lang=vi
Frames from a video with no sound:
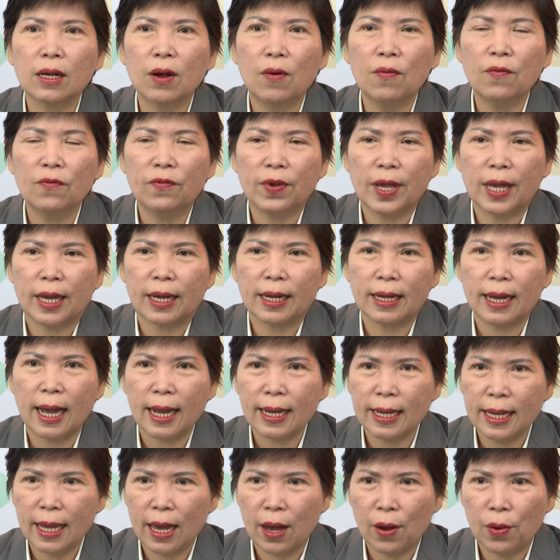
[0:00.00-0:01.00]
công việc
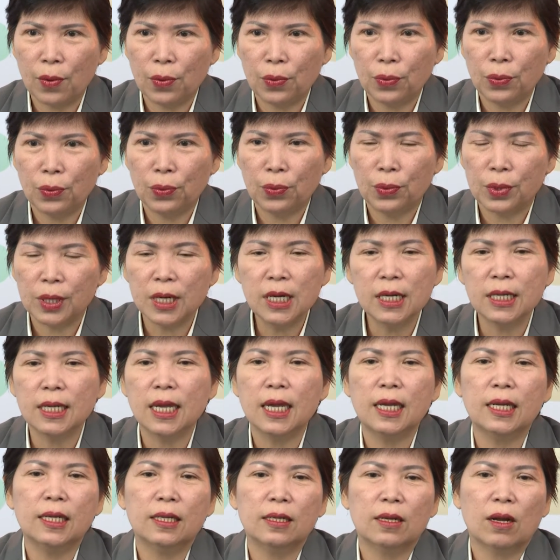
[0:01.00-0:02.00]
khác nhau đương
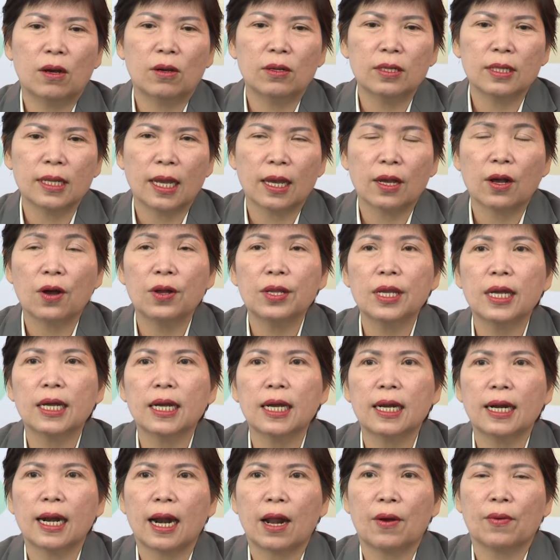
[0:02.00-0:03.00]
nhiên nó sẽ có những
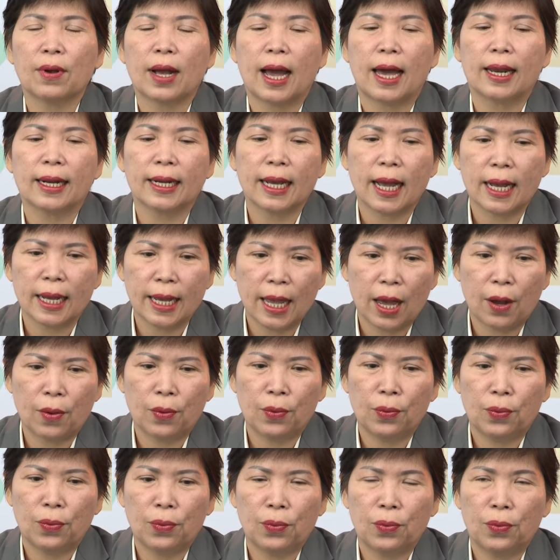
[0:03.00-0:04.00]
cái rào cản khác nhau
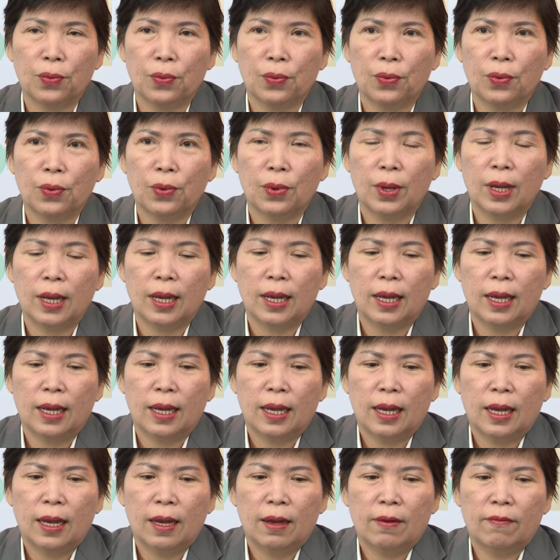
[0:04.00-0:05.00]

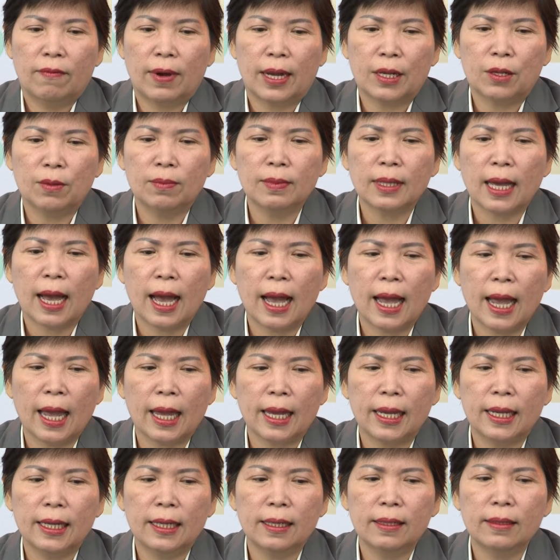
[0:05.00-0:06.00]
và chúng ta
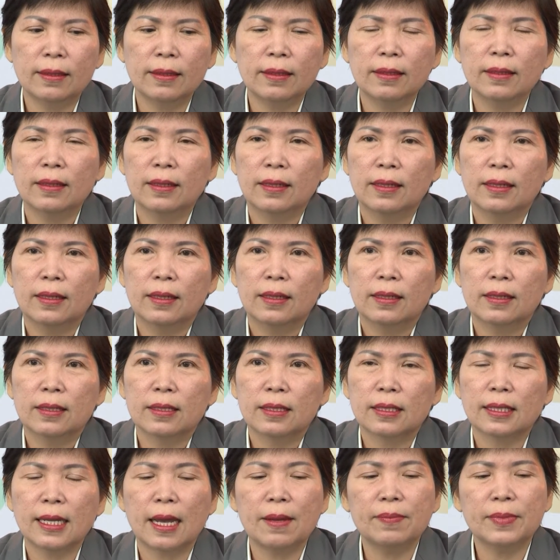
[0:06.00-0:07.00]
hãy
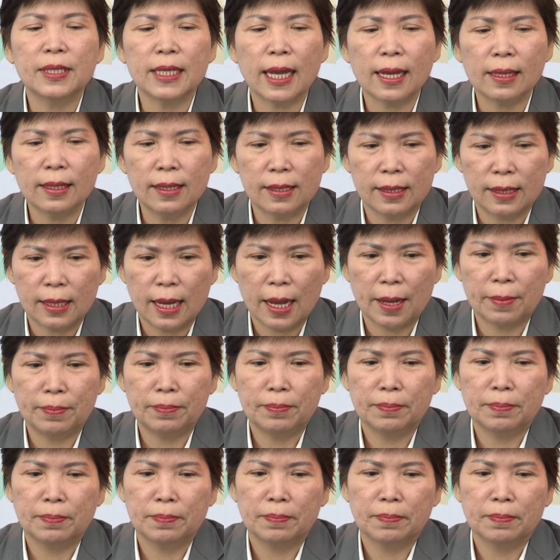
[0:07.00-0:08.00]
xem xét thử xem
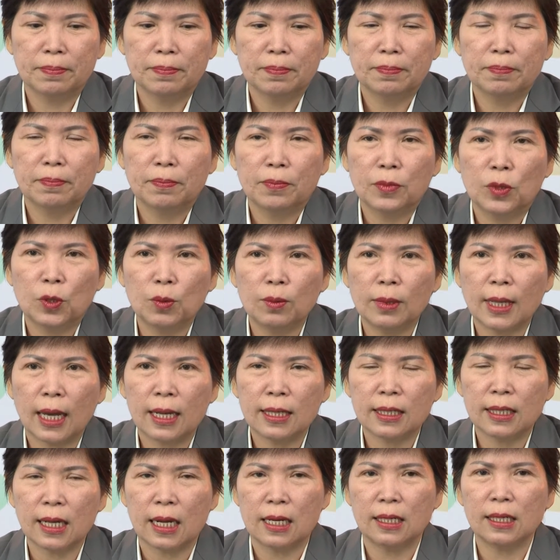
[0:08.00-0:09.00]
chúng
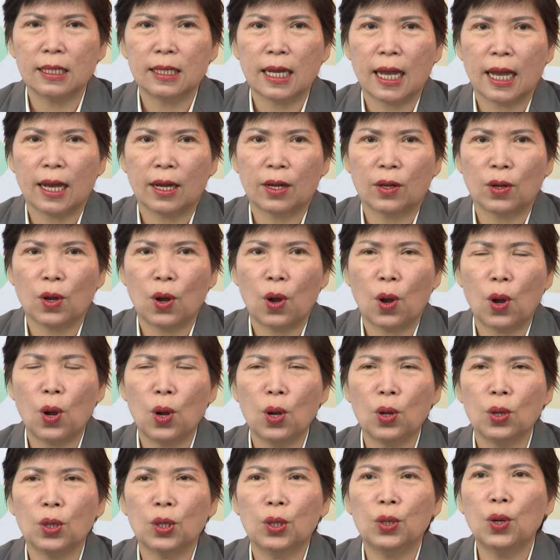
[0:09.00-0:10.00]
ta sẵn sàng
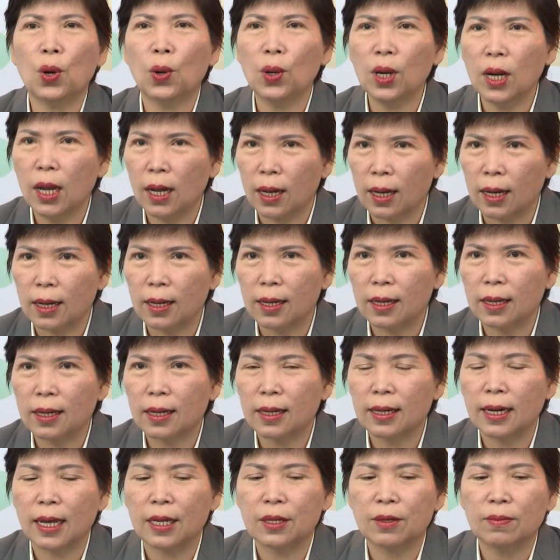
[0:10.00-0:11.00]
có nỗ lực
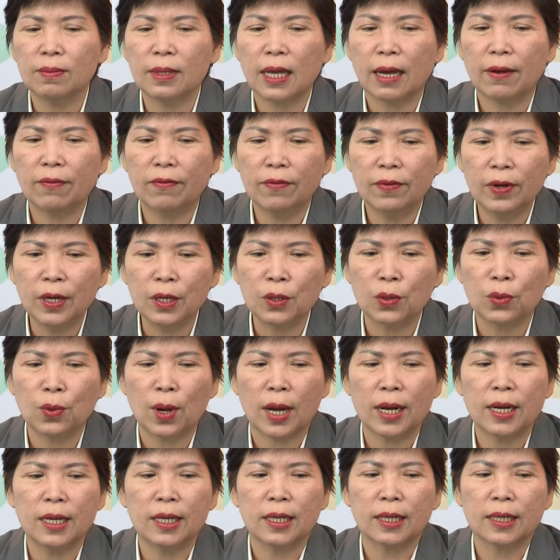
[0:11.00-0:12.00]
để chúng ta vượt
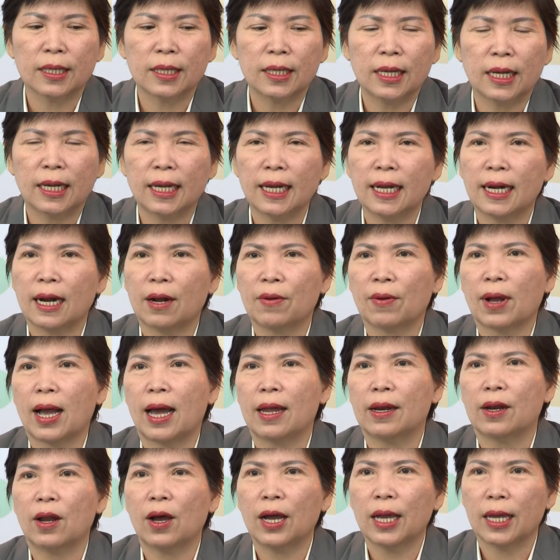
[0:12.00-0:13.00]
qua được những cái rào
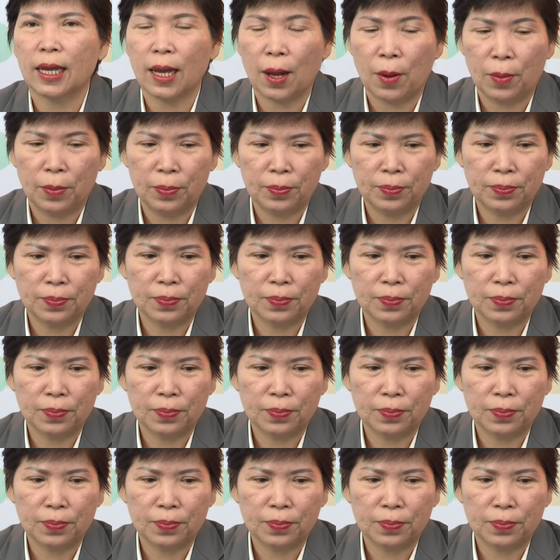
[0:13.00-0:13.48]
cản đó hay không